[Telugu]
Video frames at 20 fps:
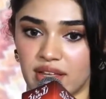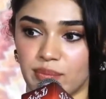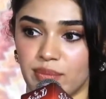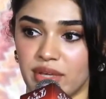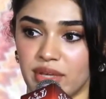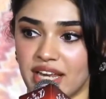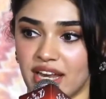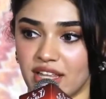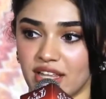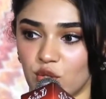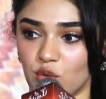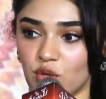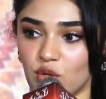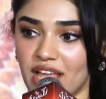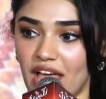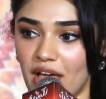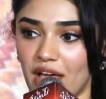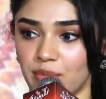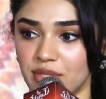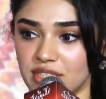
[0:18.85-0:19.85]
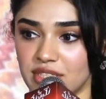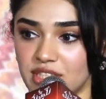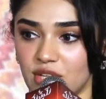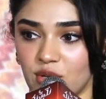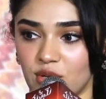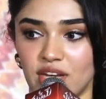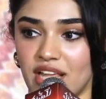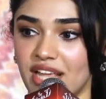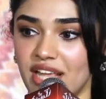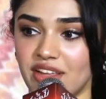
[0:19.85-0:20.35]
మీరెందుకు గ్యాప్
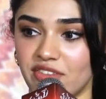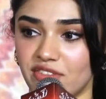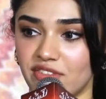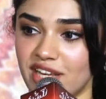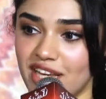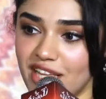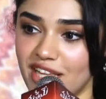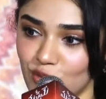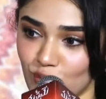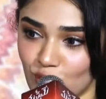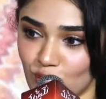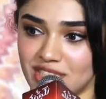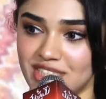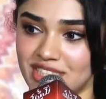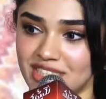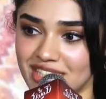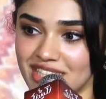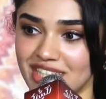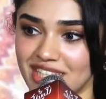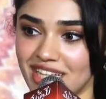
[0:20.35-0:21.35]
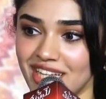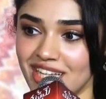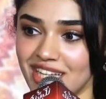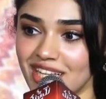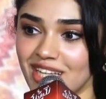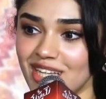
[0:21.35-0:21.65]
ఇచ్చారు నేను ఇవ్వలేదు వచ్చింది